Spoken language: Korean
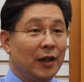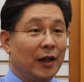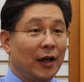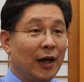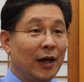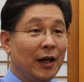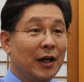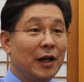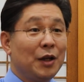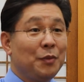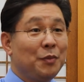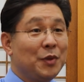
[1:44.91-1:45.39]

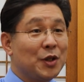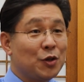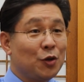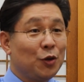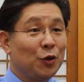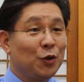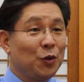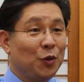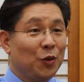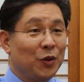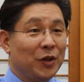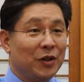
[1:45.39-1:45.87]
하나님의
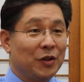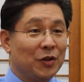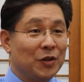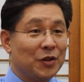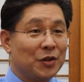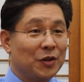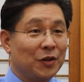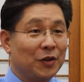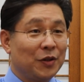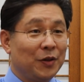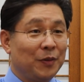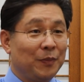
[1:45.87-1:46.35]
선교인
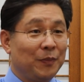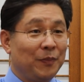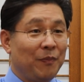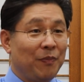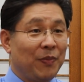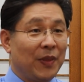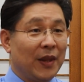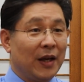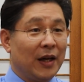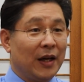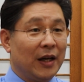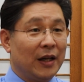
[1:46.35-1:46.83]
것처럼
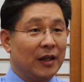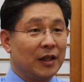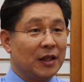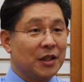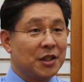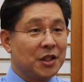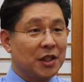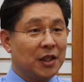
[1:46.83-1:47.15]
이렇게